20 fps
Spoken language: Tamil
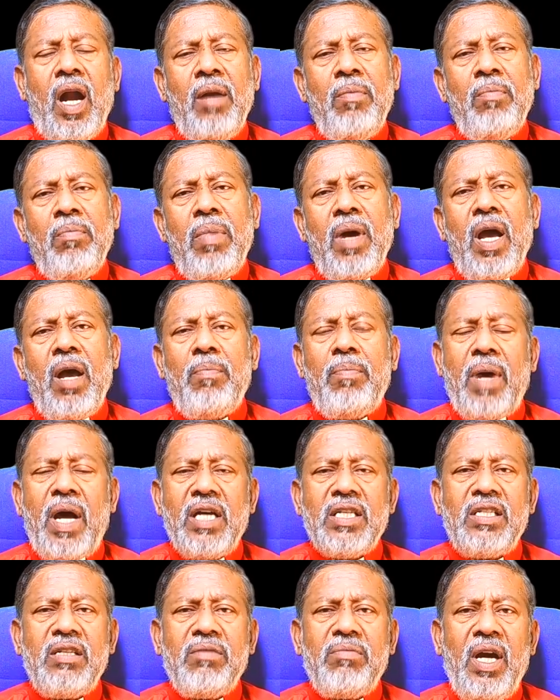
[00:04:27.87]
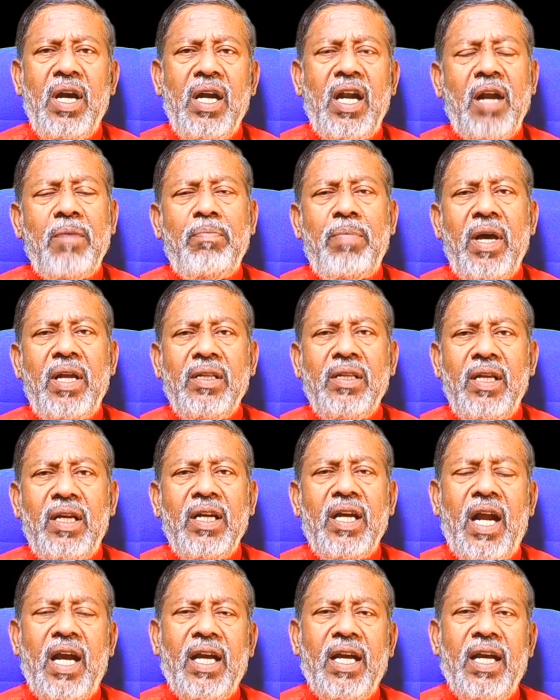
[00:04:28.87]
அன்பா பாசமா நட்பா
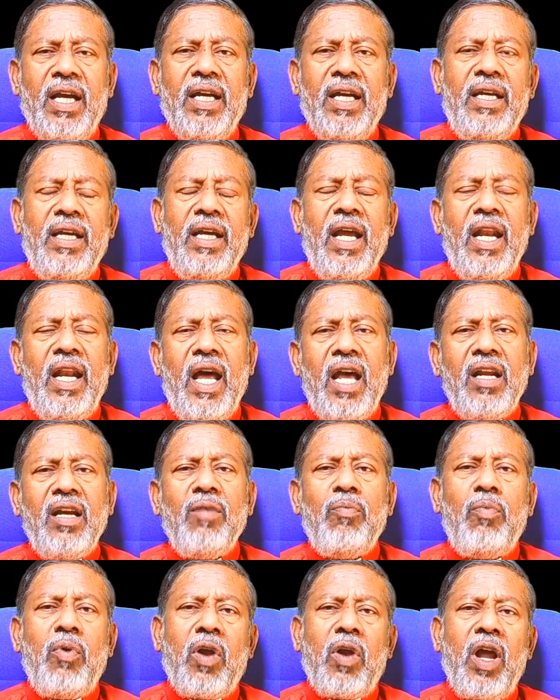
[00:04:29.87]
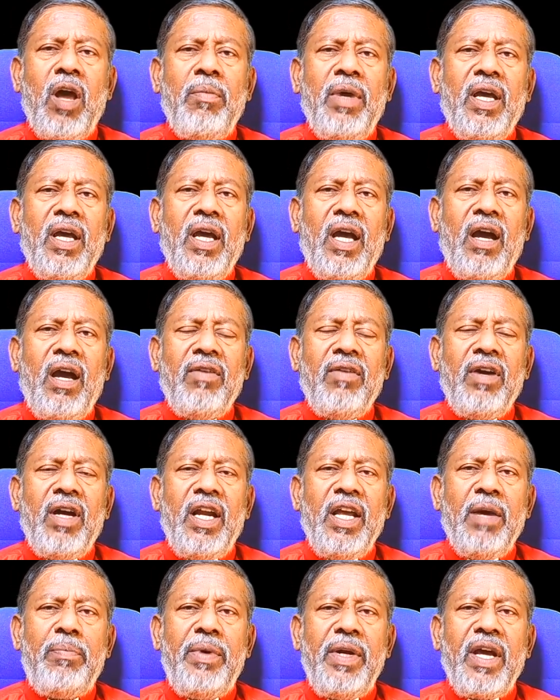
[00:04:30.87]
இருந்திருக்கிறாங்க எல்லாருக்கும் பொறாம அவங்களை
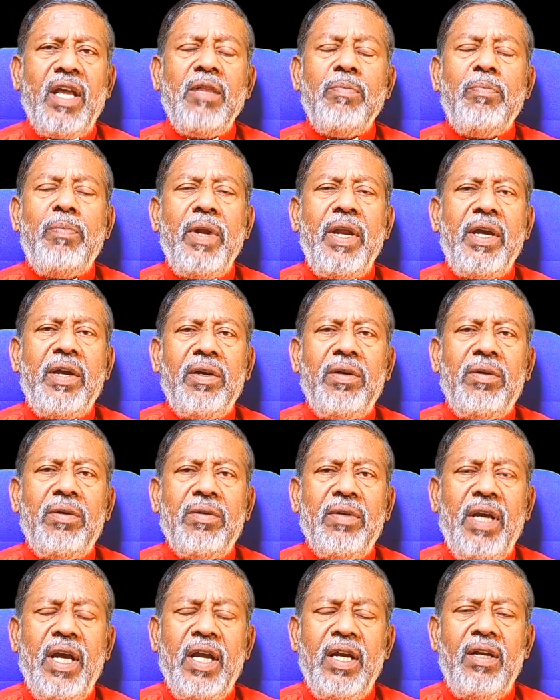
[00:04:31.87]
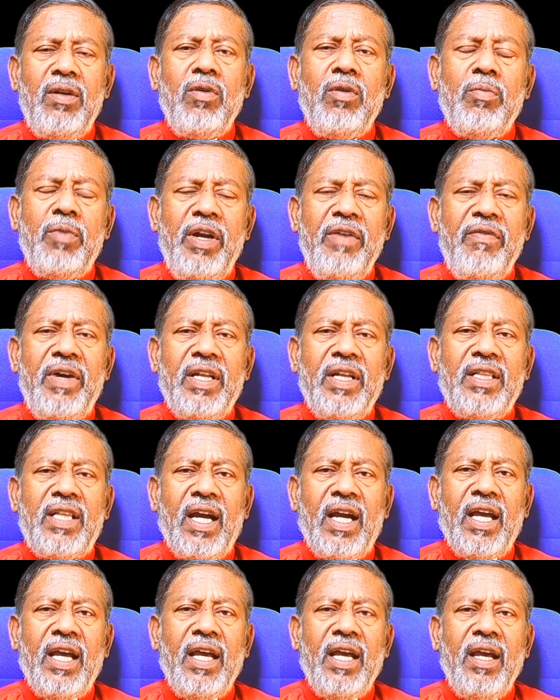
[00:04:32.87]
எப்படியாவது பிரிக்கணும் என்று ஒரு முடிவு
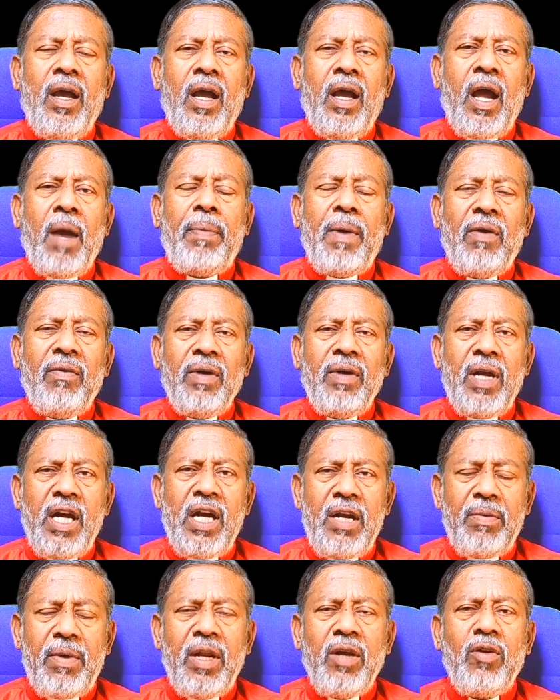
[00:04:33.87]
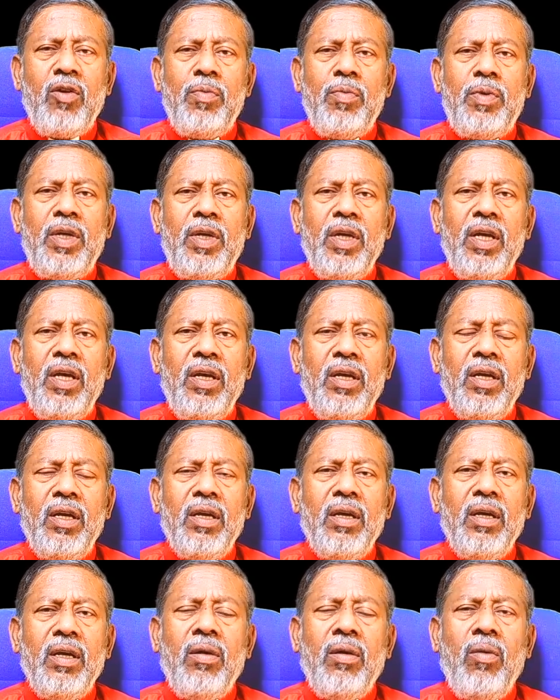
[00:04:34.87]
எடுத்தாங்க அப்போ அவங்க ரெண்டு பேரும் கூப்பிட்டு
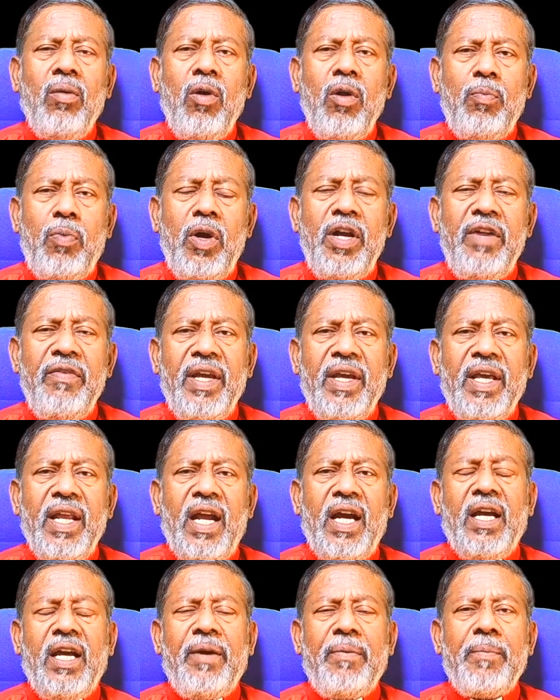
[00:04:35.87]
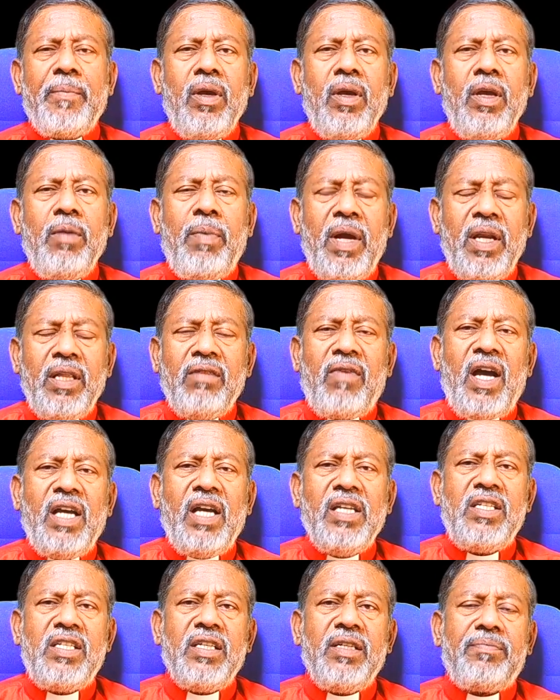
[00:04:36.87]
ஒரு போட்டி வைக்கிறாங்க இப்போ இந்த
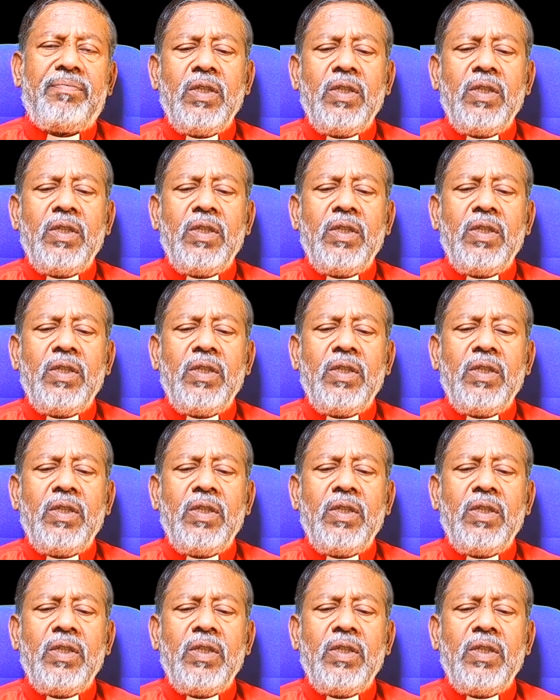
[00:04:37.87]
வாட்ச்